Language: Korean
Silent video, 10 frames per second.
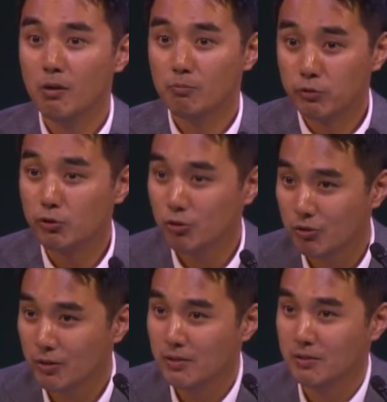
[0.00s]
부를
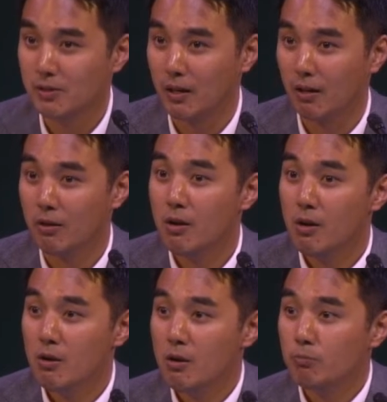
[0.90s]
축적했으니까
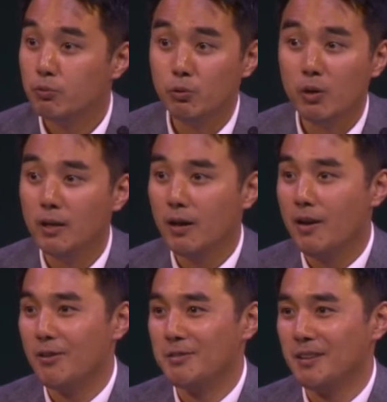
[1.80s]

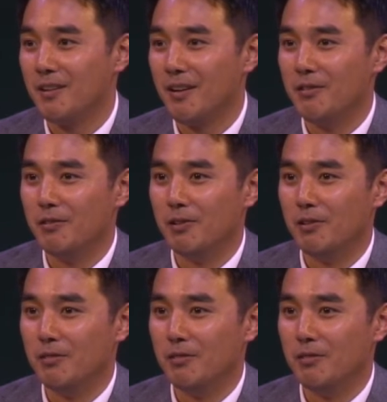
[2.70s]
부유하다라고 생각하는 거예요.